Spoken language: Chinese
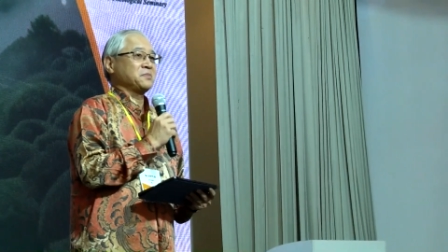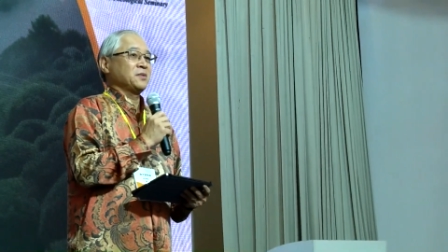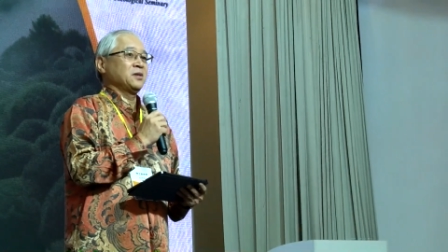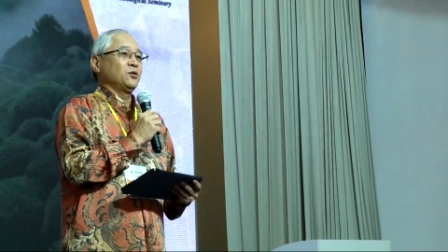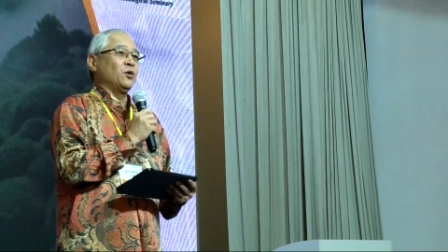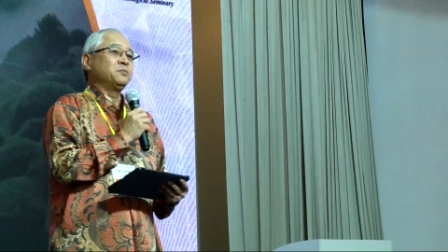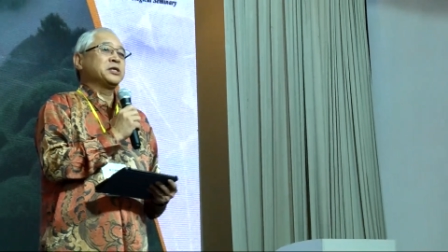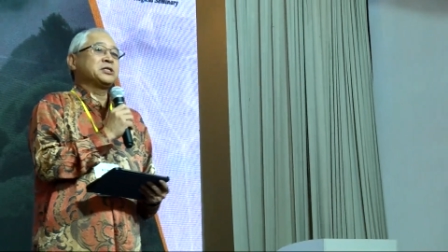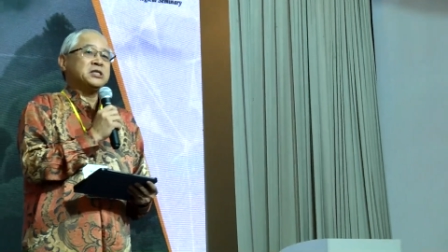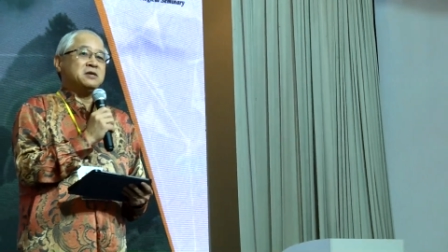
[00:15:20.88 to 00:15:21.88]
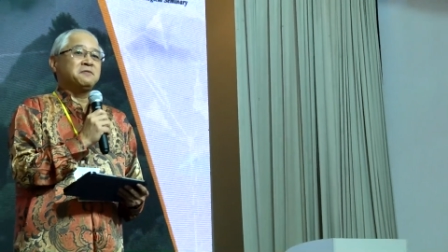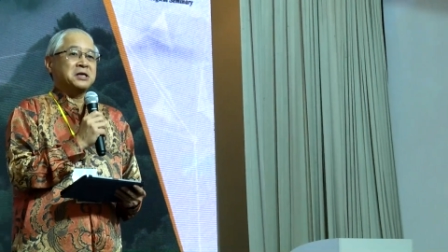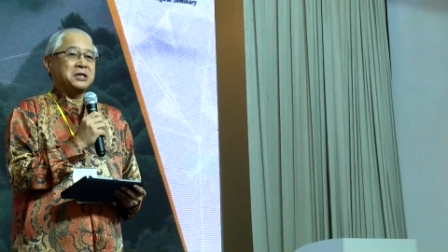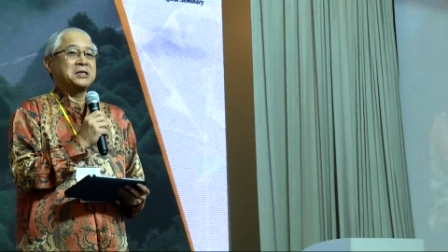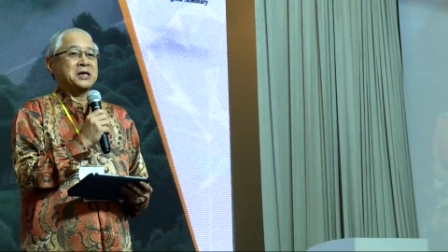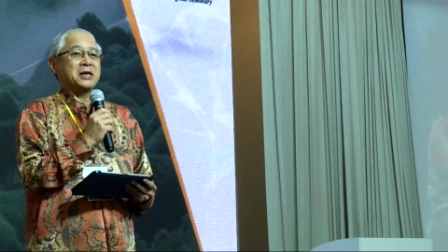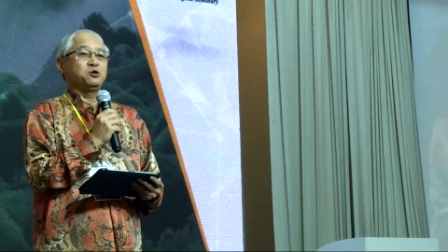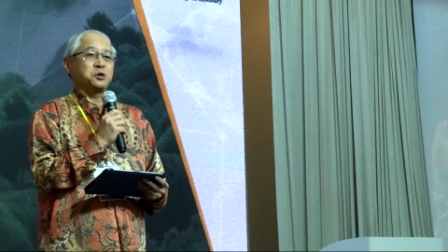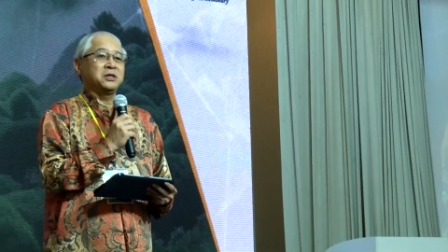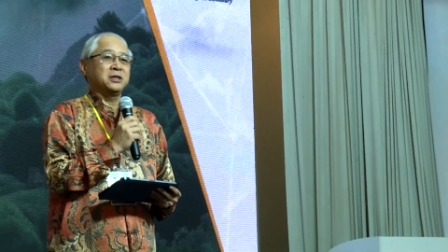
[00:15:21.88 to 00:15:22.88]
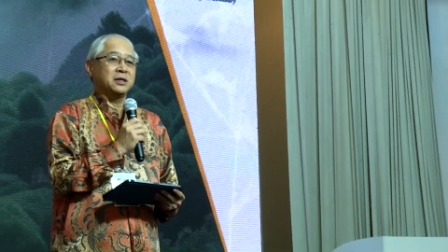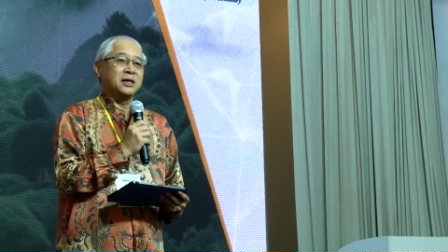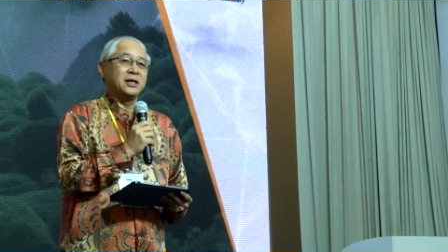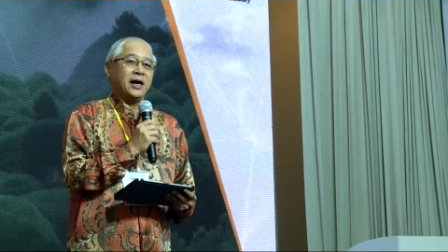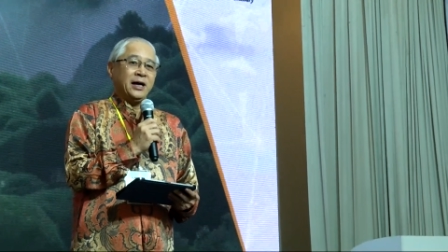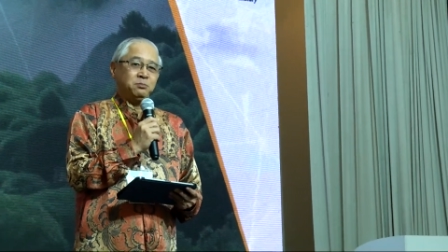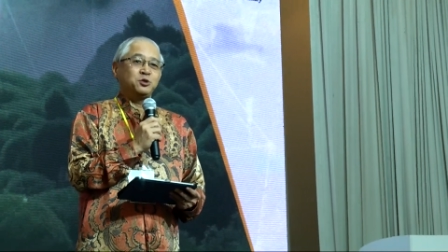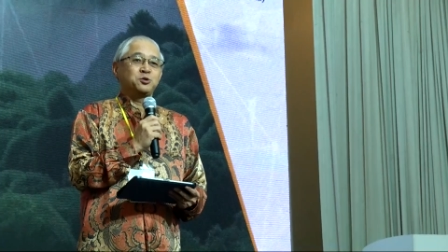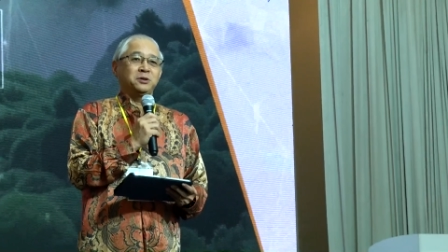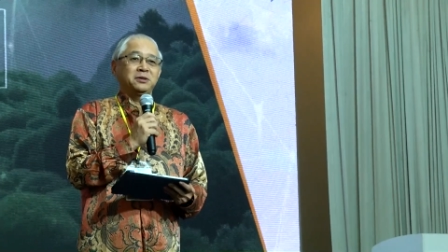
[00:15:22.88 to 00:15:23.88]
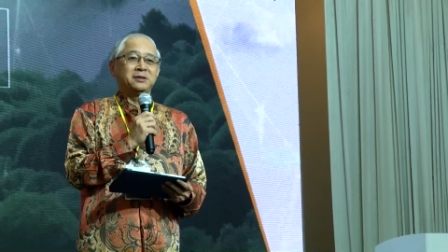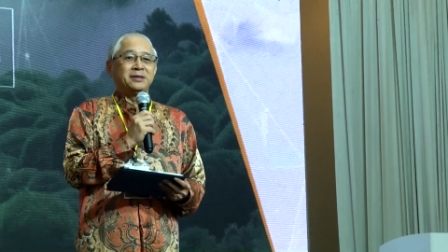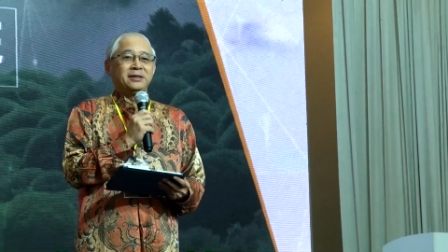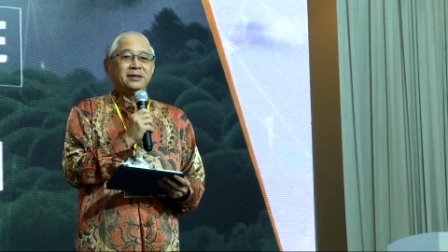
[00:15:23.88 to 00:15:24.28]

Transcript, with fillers: 我们在这地方可能感觉的还不错啊，